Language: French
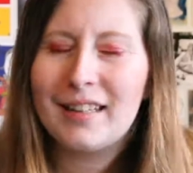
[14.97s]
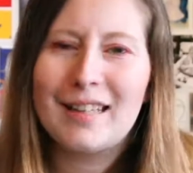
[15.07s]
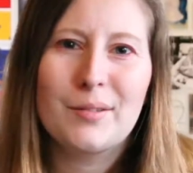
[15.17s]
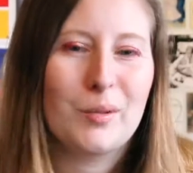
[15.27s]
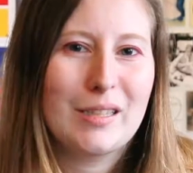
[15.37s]

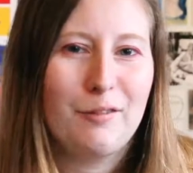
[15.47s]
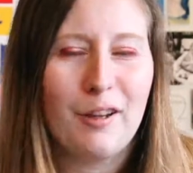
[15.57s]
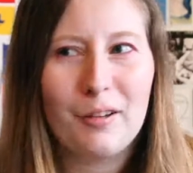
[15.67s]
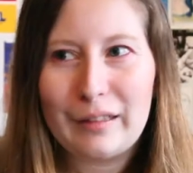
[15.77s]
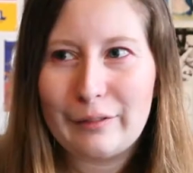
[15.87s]
qui sont
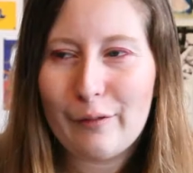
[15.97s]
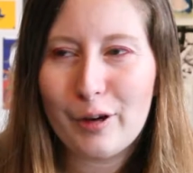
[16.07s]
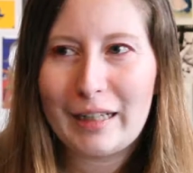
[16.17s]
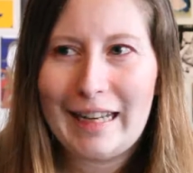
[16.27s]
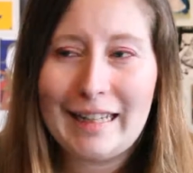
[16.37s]
différents des
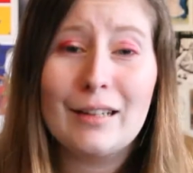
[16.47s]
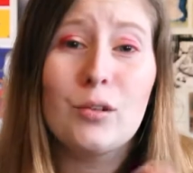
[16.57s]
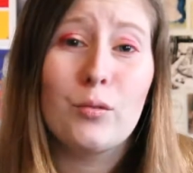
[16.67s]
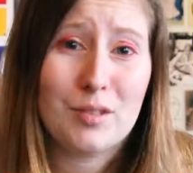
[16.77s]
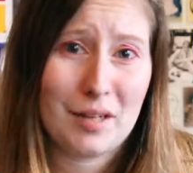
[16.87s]
favoris de l'année
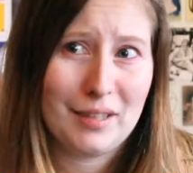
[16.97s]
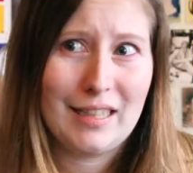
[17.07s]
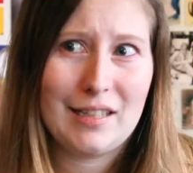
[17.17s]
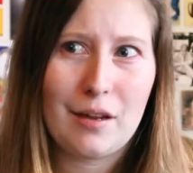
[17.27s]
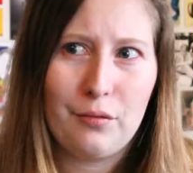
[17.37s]
que vous avez
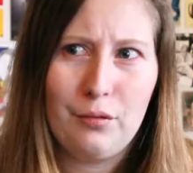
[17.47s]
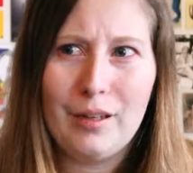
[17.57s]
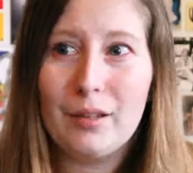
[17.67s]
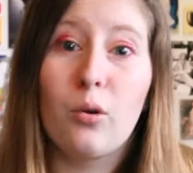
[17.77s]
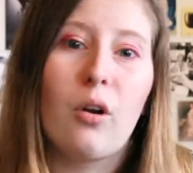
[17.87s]
déjà vu
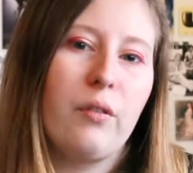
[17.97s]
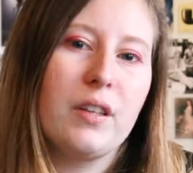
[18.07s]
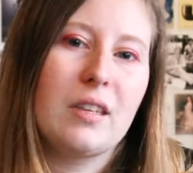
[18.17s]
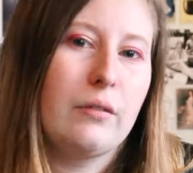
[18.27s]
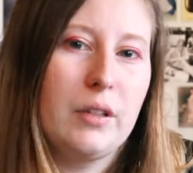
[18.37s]
et donc en
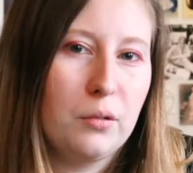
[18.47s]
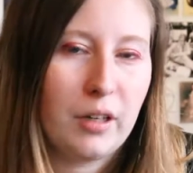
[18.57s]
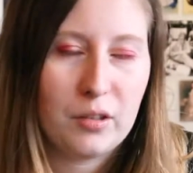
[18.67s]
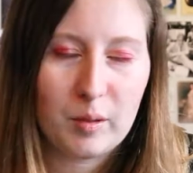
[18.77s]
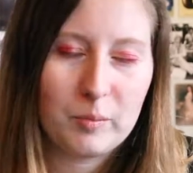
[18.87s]
fait cette vidéo
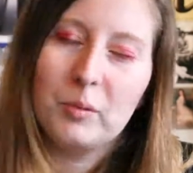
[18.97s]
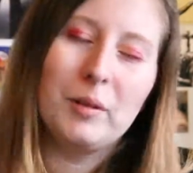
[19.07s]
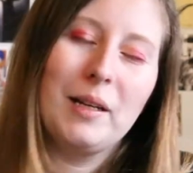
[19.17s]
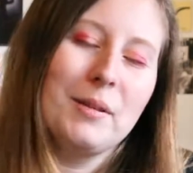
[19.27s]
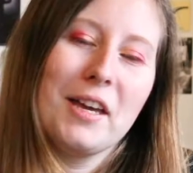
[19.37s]
aurait dû être
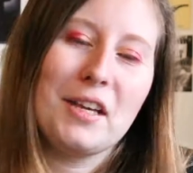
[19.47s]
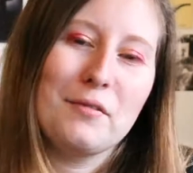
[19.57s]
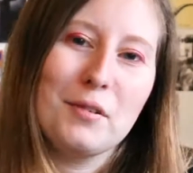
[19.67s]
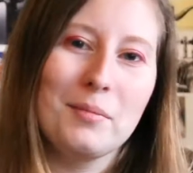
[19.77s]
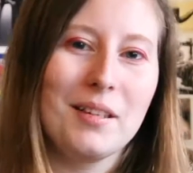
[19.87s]
publiée bien
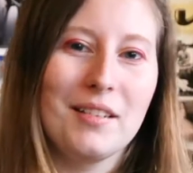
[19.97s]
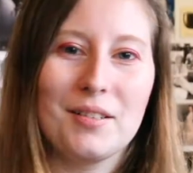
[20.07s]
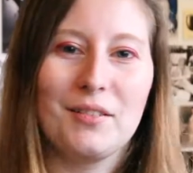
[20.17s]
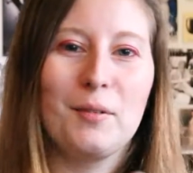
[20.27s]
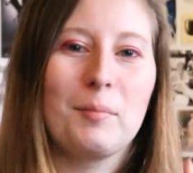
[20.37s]
avant, mais euh,
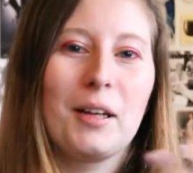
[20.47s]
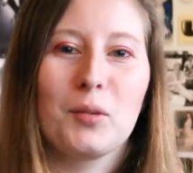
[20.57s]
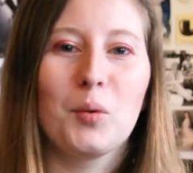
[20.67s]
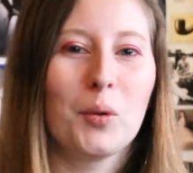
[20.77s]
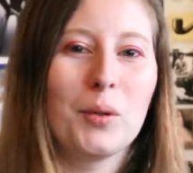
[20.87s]
j'avais pris
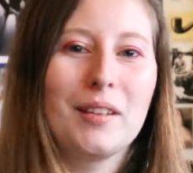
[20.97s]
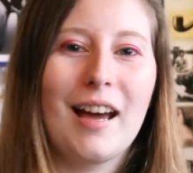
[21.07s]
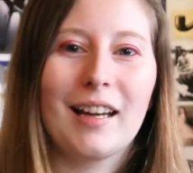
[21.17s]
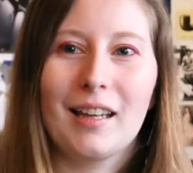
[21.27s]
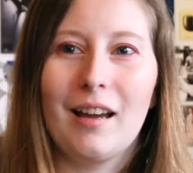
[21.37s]
trop de
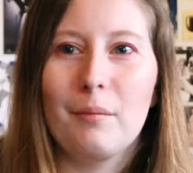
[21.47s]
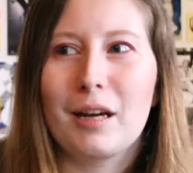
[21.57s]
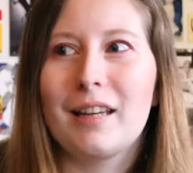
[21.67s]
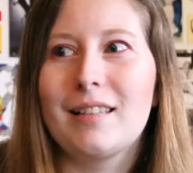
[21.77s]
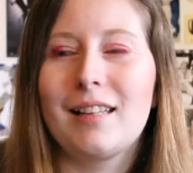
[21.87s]
retard et
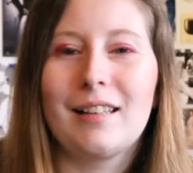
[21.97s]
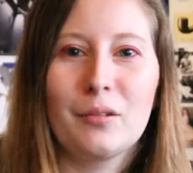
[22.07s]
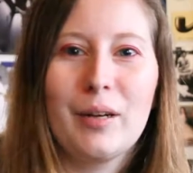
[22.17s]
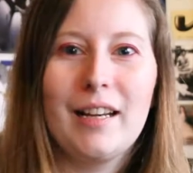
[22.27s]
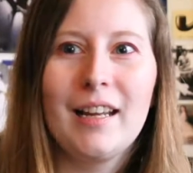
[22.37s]
après c'était
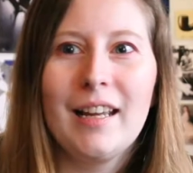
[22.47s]
Noël,